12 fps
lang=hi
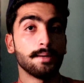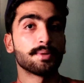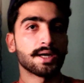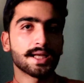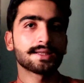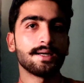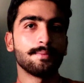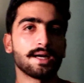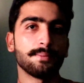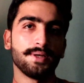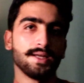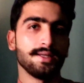अब रात का
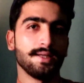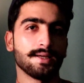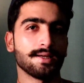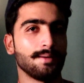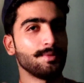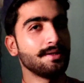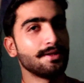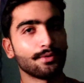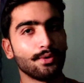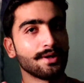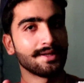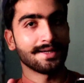हमारा प्लान ये है कि हमीद
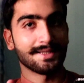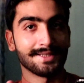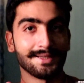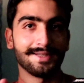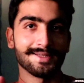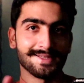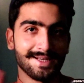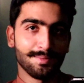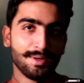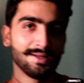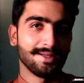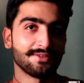ने कॉल किया कि चलते हैं
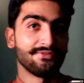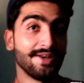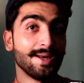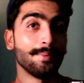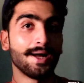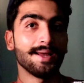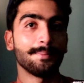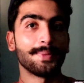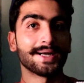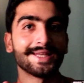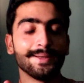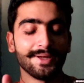सिनेमा एक फ़िल्म आया
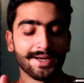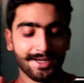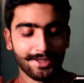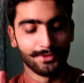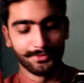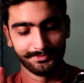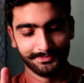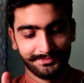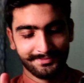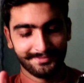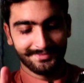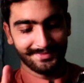पर्दे में रहने दो
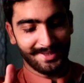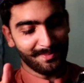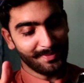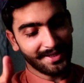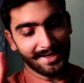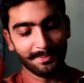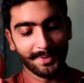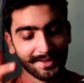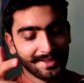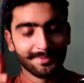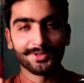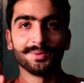हमने कहा
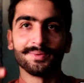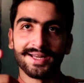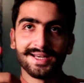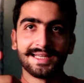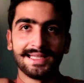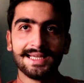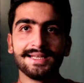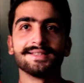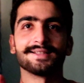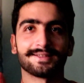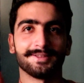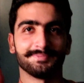पर्दे में तो हम रहने दे ही
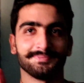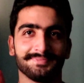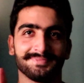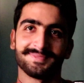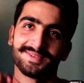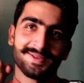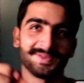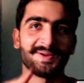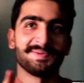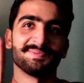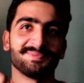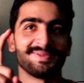नहीं सकते
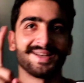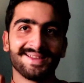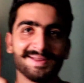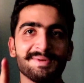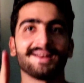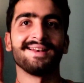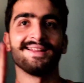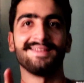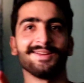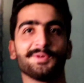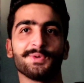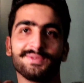तो हम पर्दे में
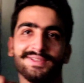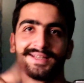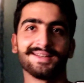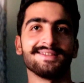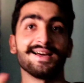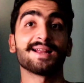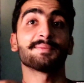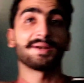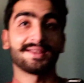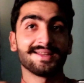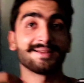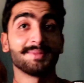रहने देखो देखने जा रहे
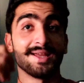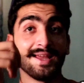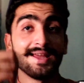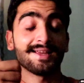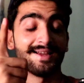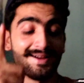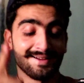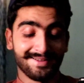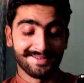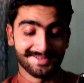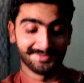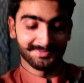हैं पर्दे में है क्या
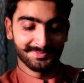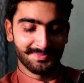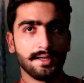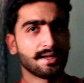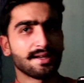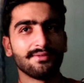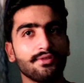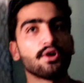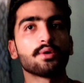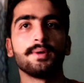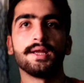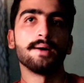आखिर ऐसा लेकिन
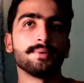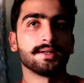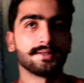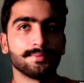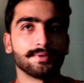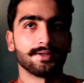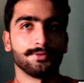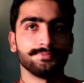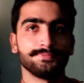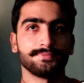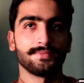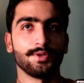व्लॉग मैं यहाँ पर ख़त्म कर रहा
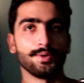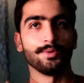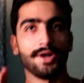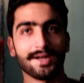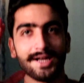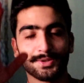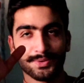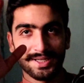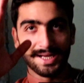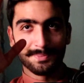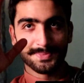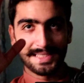हूँ तो मुलाकात
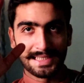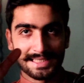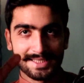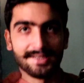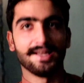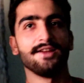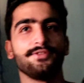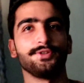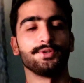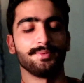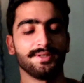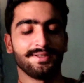होगी आपसे किसी नए
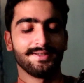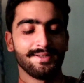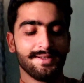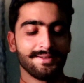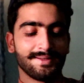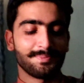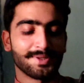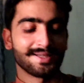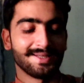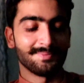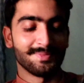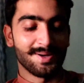वीडियो में तब
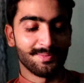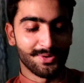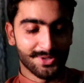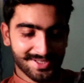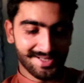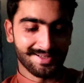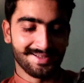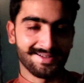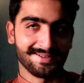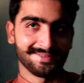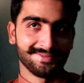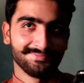तक के लिए अपना बहुत सारा
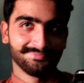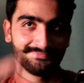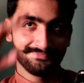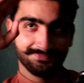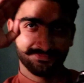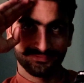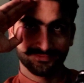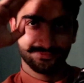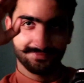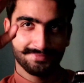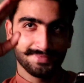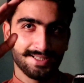ख्याल रखें
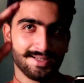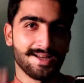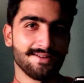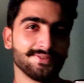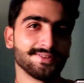अल्लाह